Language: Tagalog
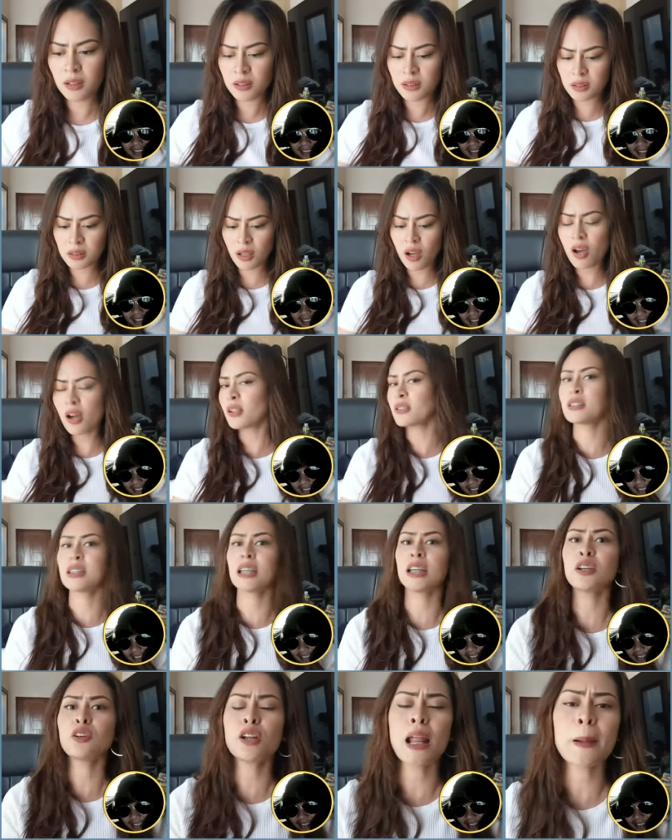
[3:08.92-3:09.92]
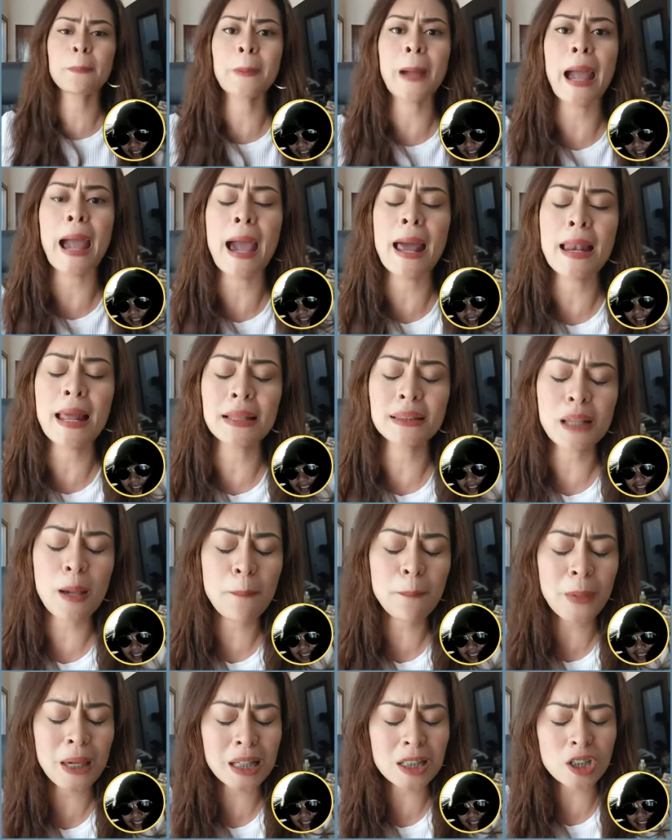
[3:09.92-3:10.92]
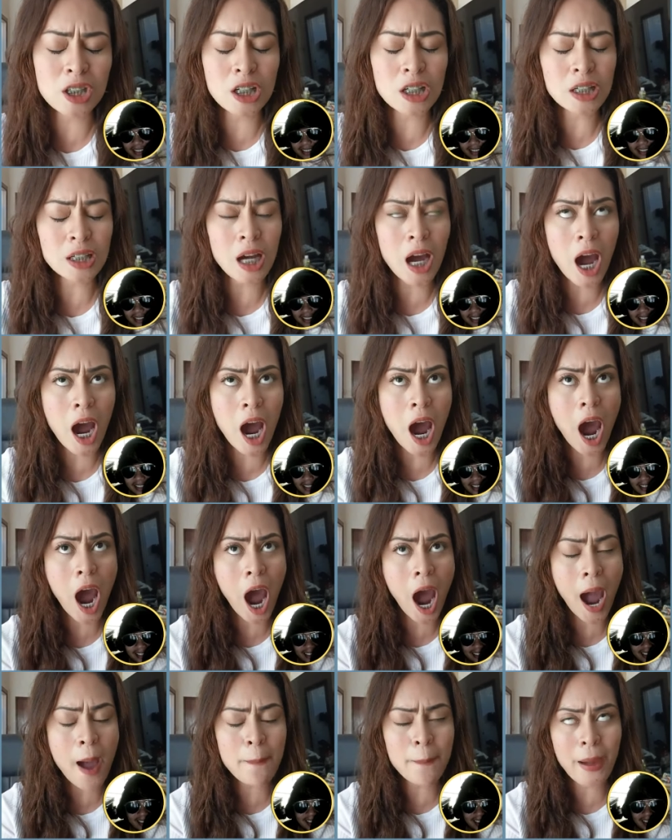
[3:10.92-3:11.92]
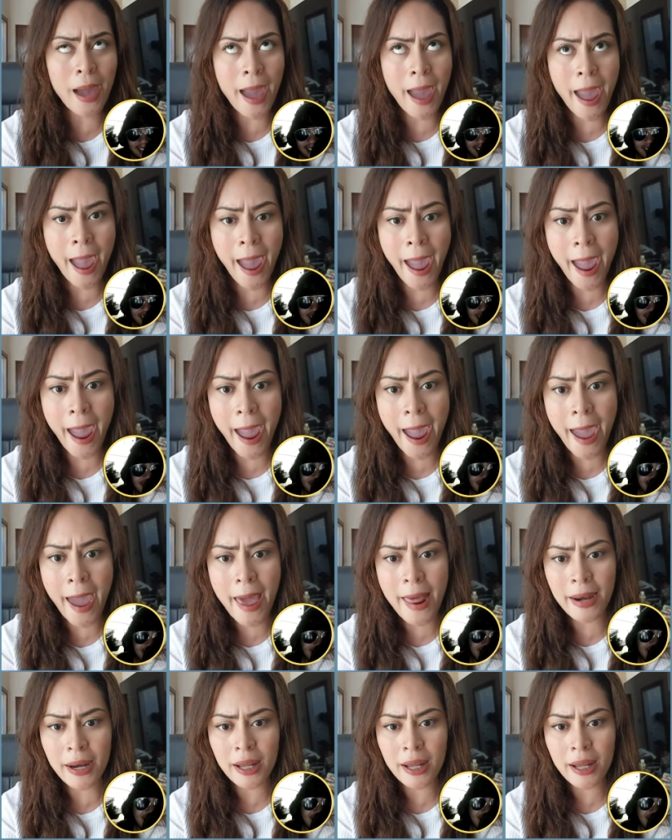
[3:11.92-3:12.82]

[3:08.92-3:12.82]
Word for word: So, sino nagpakalat ng picture ko? Abel!